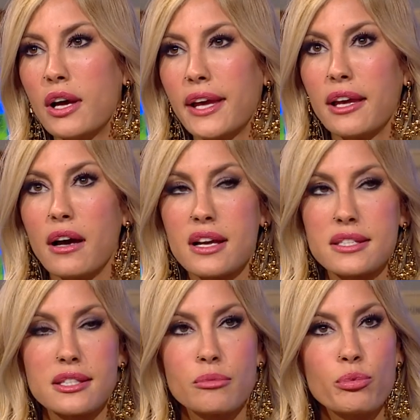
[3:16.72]
E,
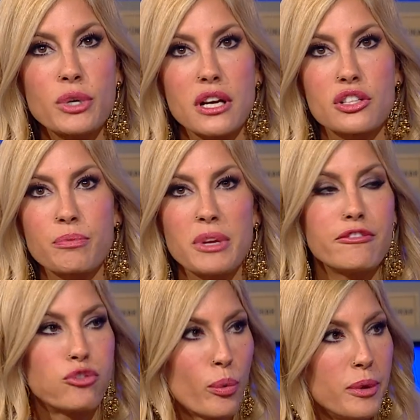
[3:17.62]
aslında bu birazcık
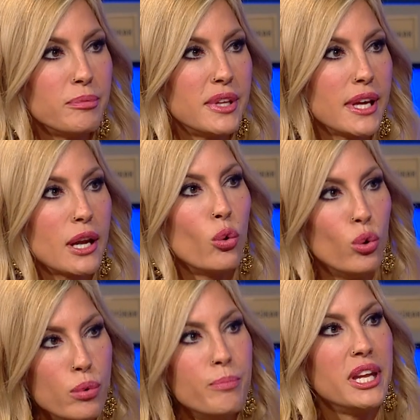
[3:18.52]
benim fobimdi. Yani
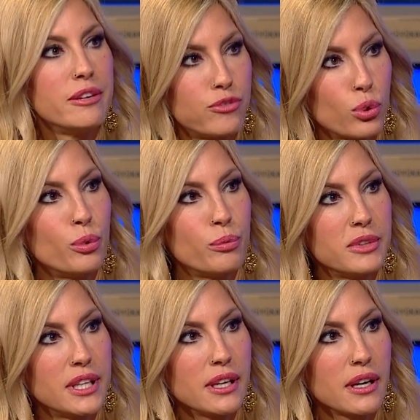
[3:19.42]
ölüm benim
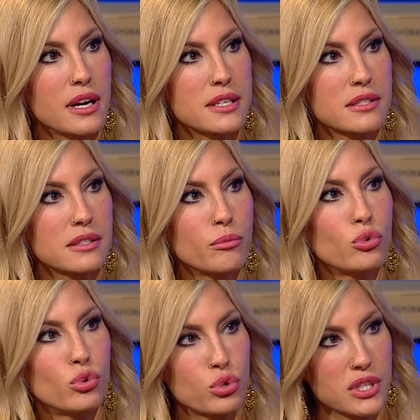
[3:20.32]
fobimdi aslında
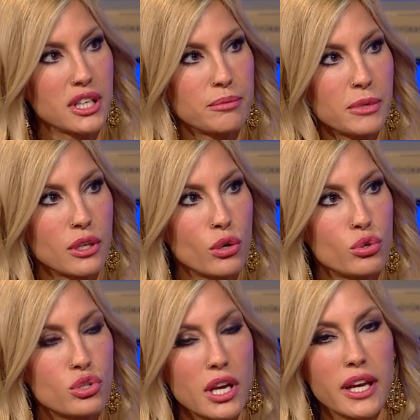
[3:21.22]
bu kursa gitmeden
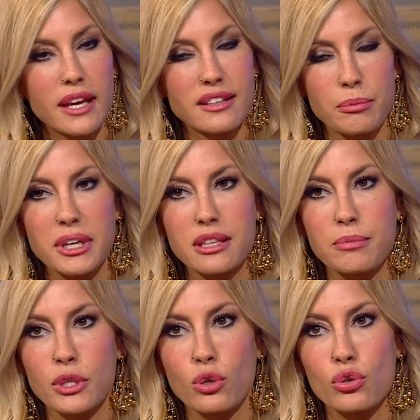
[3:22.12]
önce, eğitime
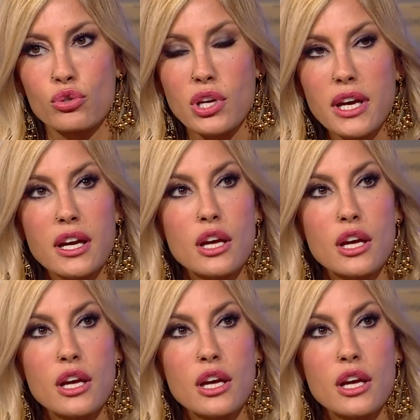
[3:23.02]
gitmeden önce.